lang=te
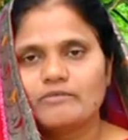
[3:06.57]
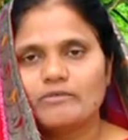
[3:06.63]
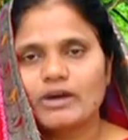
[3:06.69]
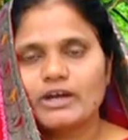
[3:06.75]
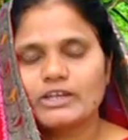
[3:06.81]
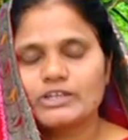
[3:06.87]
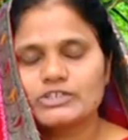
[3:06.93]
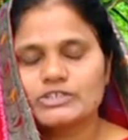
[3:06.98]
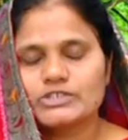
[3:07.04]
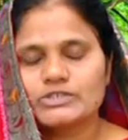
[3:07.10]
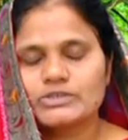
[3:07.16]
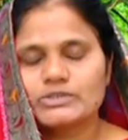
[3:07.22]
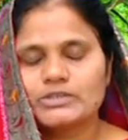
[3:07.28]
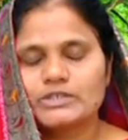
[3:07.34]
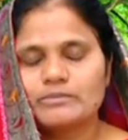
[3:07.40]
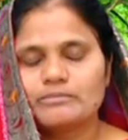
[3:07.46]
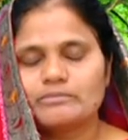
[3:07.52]
వాక్యం
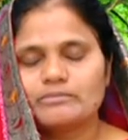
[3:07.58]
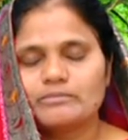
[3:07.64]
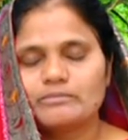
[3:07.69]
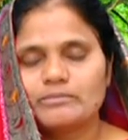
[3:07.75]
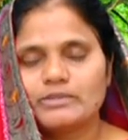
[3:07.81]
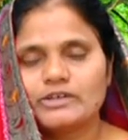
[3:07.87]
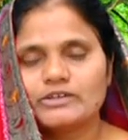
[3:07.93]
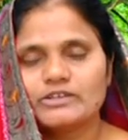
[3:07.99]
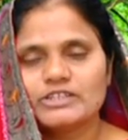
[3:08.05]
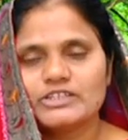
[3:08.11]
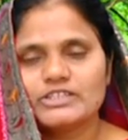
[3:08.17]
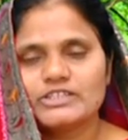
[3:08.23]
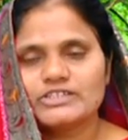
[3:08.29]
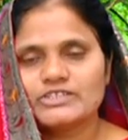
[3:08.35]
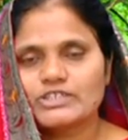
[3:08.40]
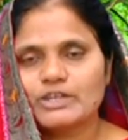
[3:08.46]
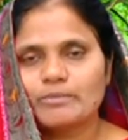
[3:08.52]
చదువుకొని మనం
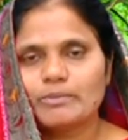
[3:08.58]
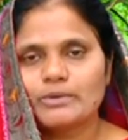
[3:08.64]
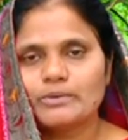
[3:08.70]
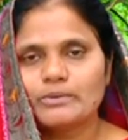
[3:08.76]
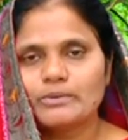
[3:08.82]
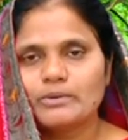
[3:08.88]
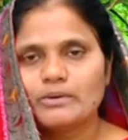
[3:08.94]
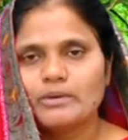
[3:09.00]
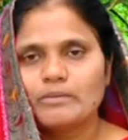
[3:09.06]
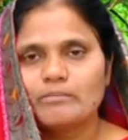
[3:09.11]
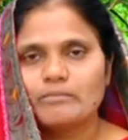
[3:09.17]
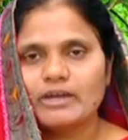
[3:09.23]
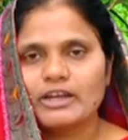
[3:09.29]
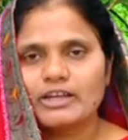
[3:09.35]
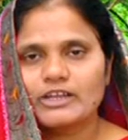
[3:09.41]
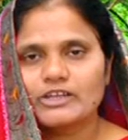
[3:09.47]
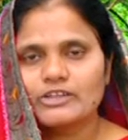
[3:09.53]
నిద్రించినప్పుడు
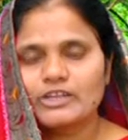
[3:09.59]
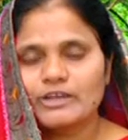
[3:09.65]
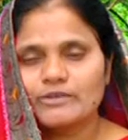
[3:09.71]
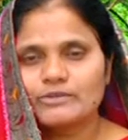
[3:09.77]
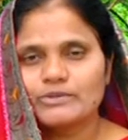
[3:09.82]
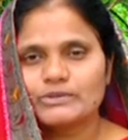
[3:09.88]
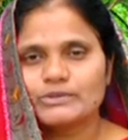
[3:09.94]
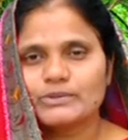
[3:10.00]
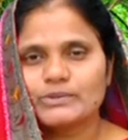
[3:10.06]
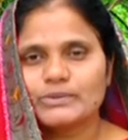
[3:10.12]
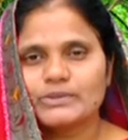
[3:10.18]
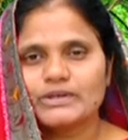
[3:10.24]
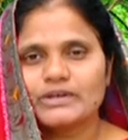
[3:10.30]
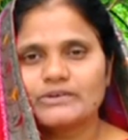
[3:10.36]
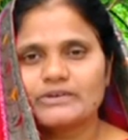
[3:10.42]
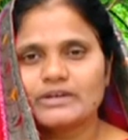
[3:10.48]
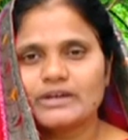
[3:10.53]
మనకి దేవుడు
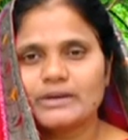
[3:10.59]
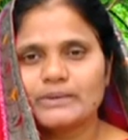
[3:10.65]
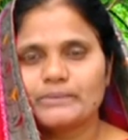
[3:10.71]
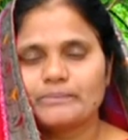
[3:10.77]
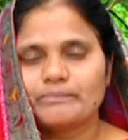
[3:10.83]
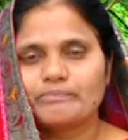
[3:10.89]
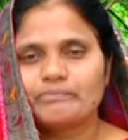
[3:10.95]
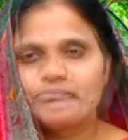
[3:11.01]
తోడుగా ఉన్నాడు